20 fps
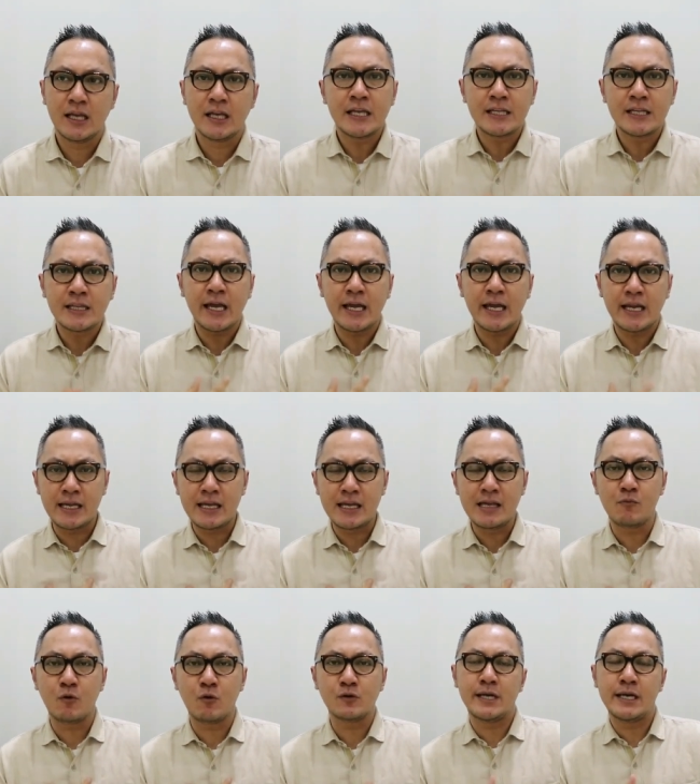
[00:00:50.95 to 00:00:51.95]
Kita
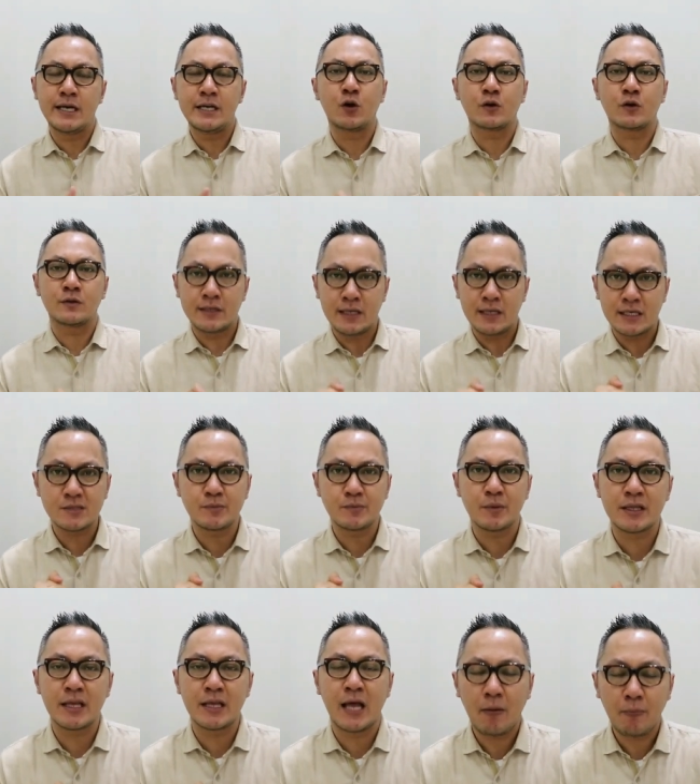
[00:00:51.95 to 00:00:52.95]
ini mau jadi dokter yang
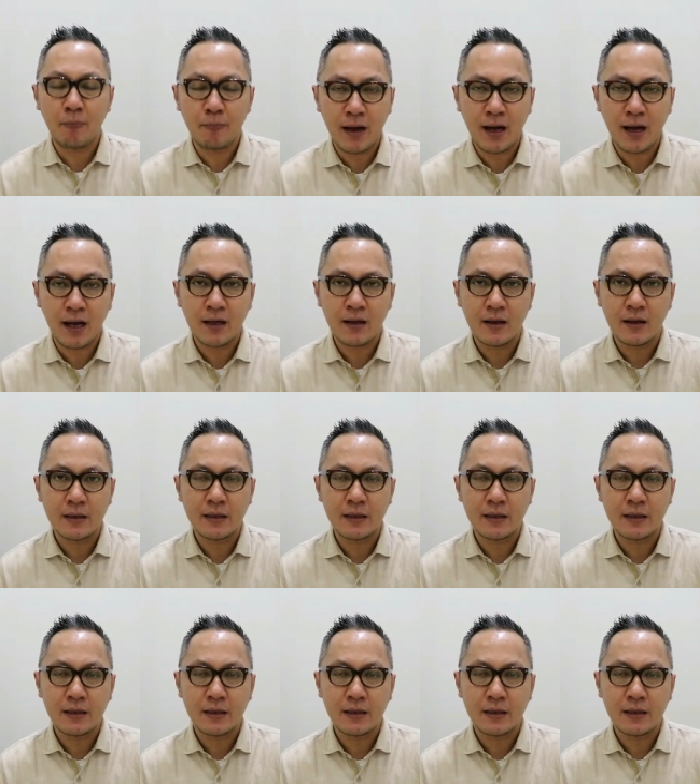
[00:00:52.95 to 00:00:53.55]
seperti apa?